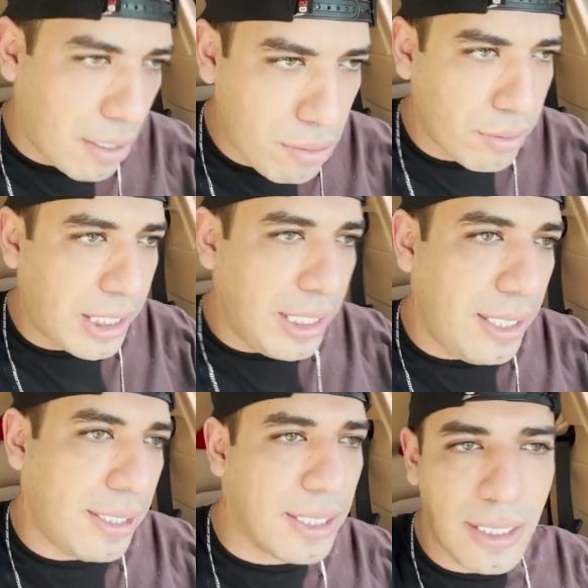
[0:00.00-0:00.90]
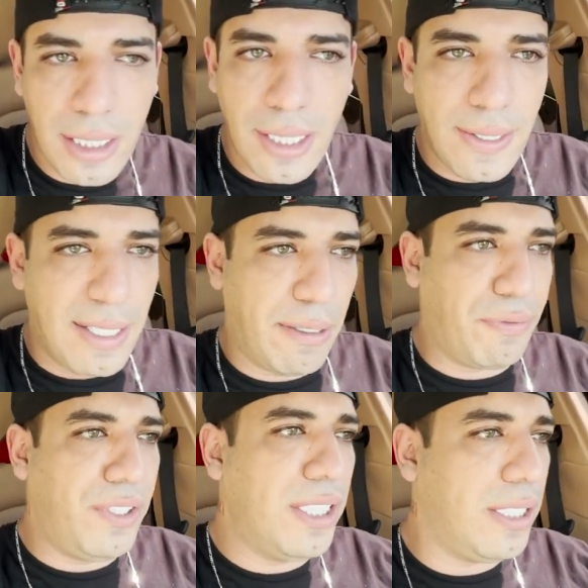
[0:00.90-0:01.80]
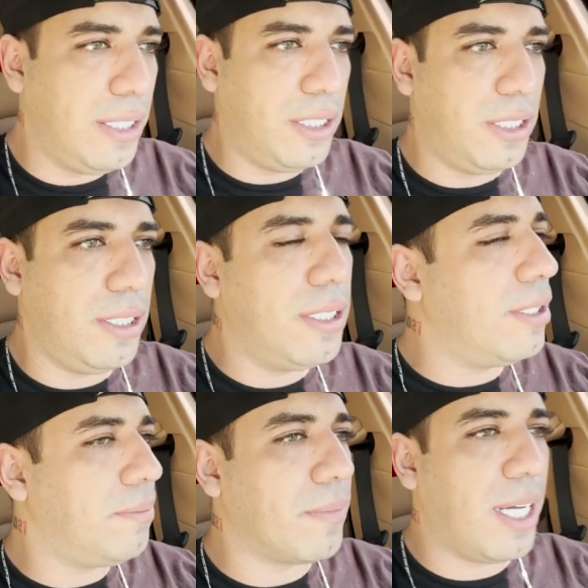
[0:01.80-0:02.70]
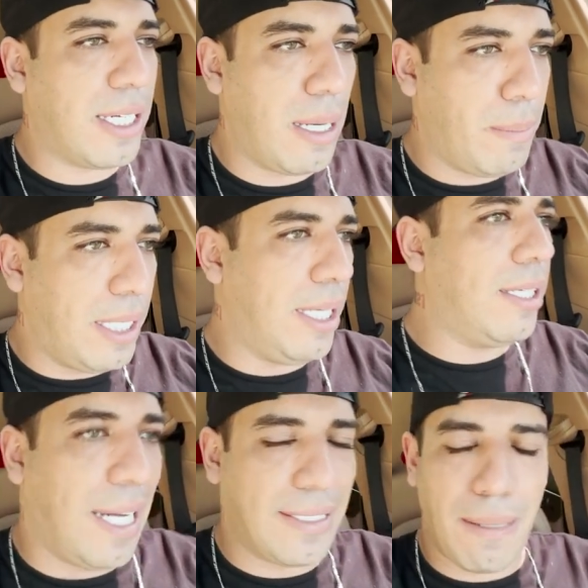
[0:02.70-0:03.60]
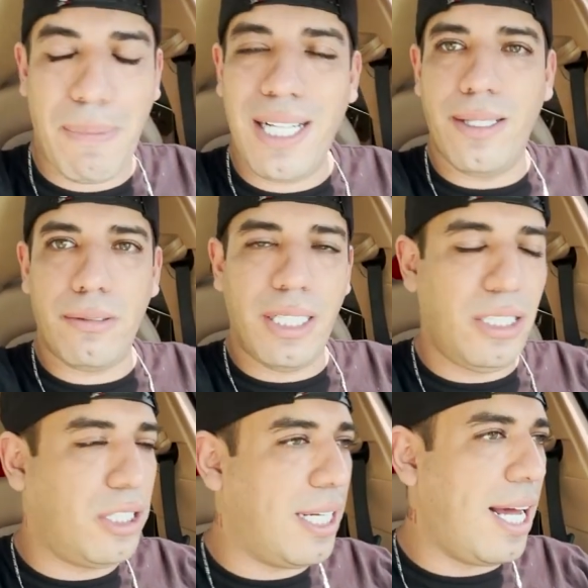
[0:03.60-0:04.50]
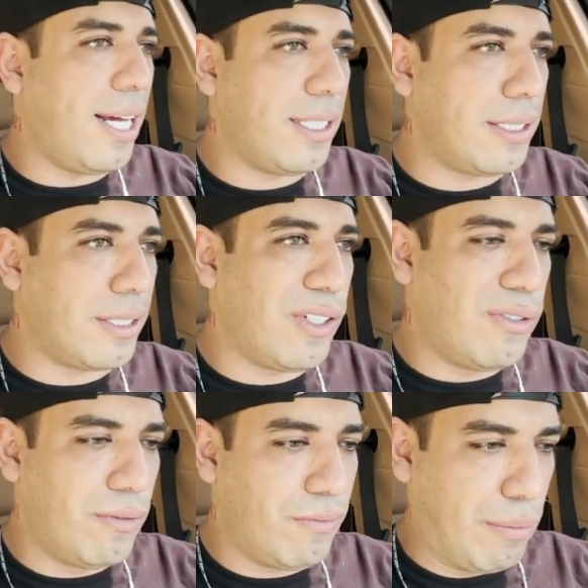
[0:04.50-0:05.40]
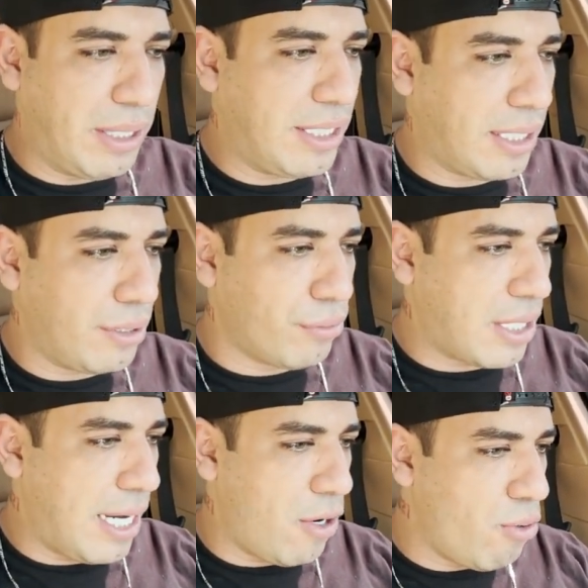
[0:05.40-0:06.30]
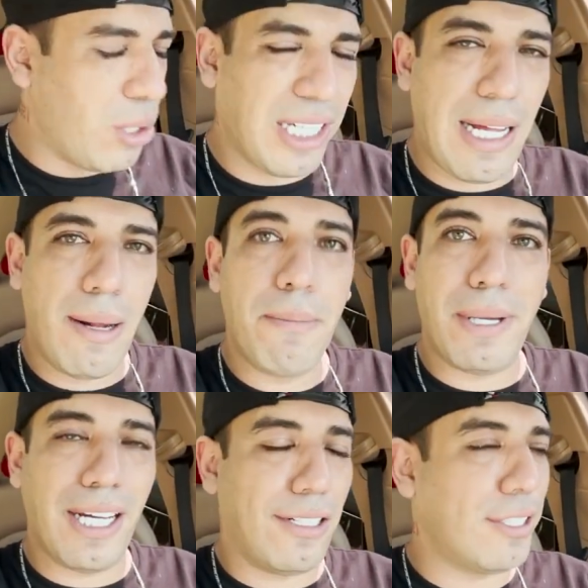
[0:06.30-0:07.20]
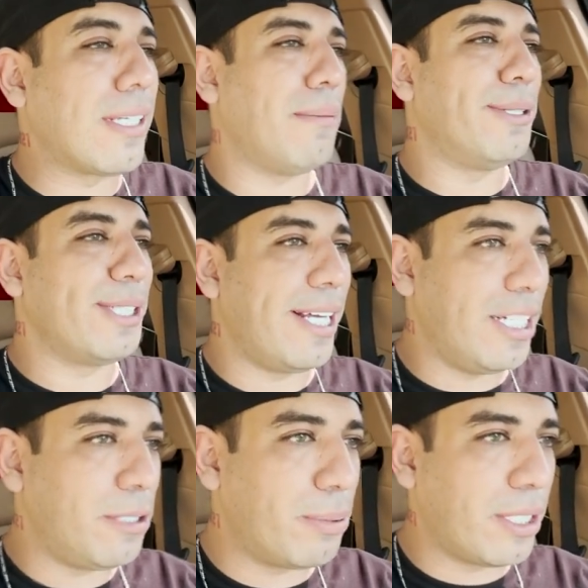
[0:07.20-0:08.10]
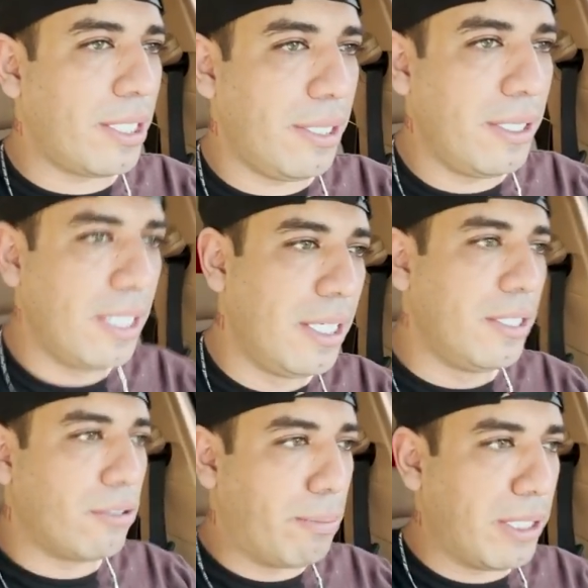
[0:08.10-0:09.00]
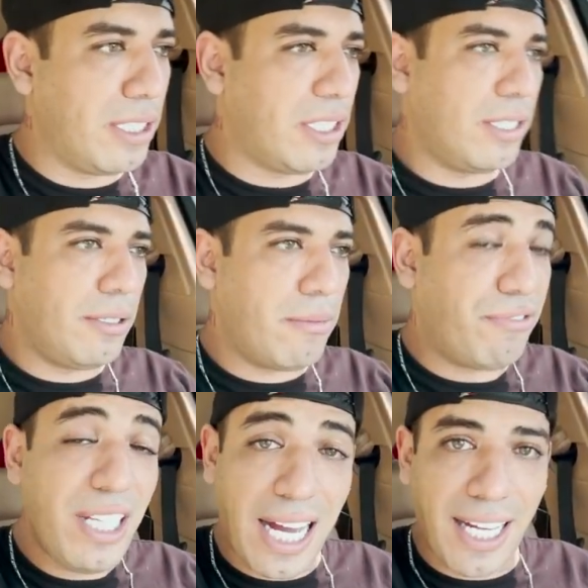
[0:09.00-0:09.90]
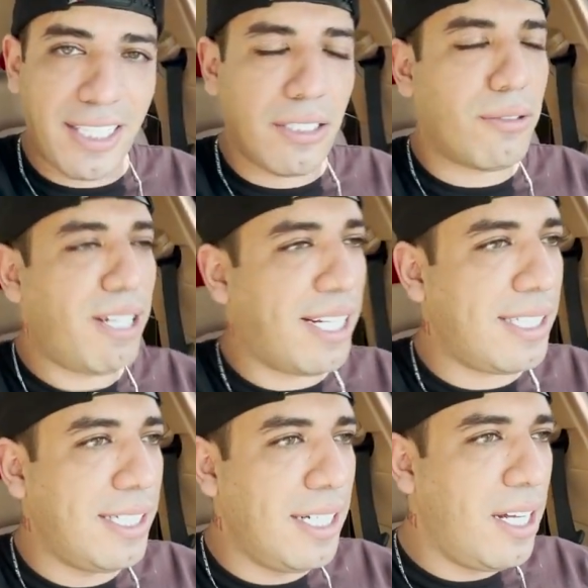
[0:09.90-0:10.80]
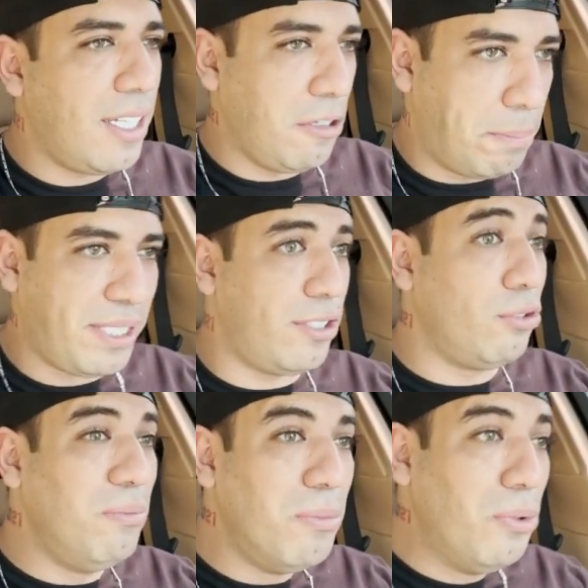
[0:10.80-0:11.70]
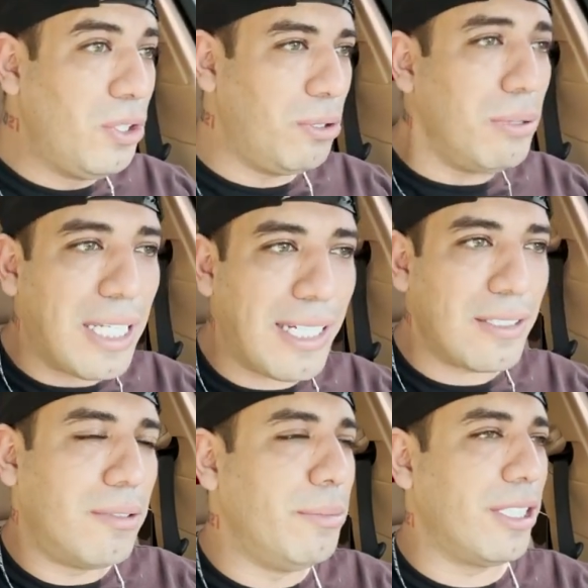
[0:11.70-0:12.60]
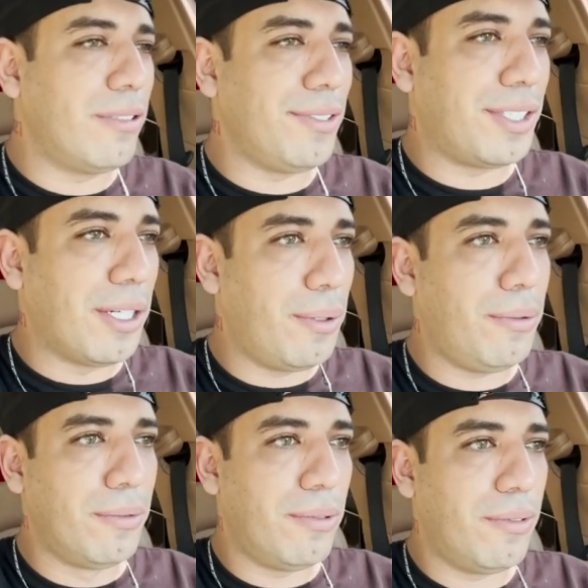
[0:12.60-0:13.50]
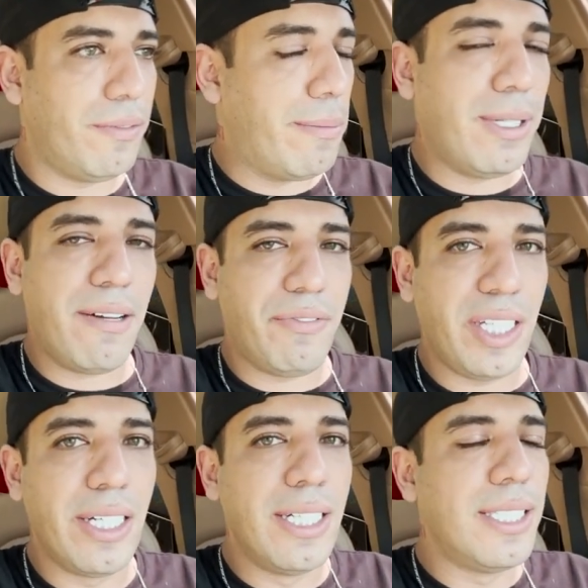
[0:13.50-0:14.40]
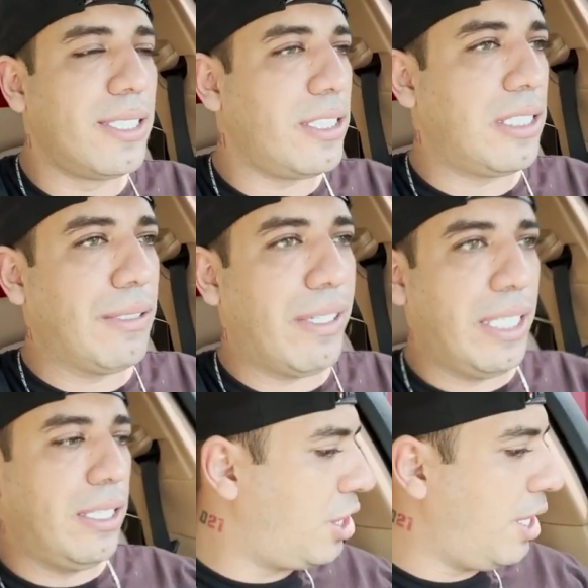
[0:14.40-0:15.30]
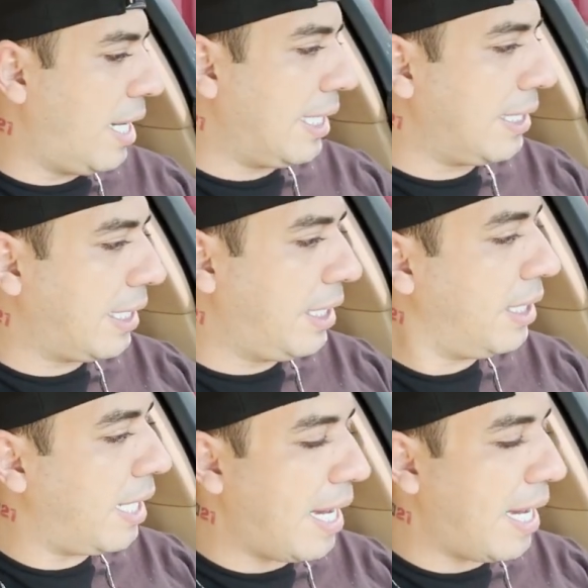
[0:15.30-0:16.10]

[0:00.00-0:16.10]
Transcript: aconteça a fim aí de acabar atrapalhando a retirar ela. Então vamos descer aqui do carro, bora lá pegar nossa caminhonete, porque estou planejando aí uma viagem com ela e eu preciso muito dela comigo. Então vamos lá ver se a gente vai tirar ela daqui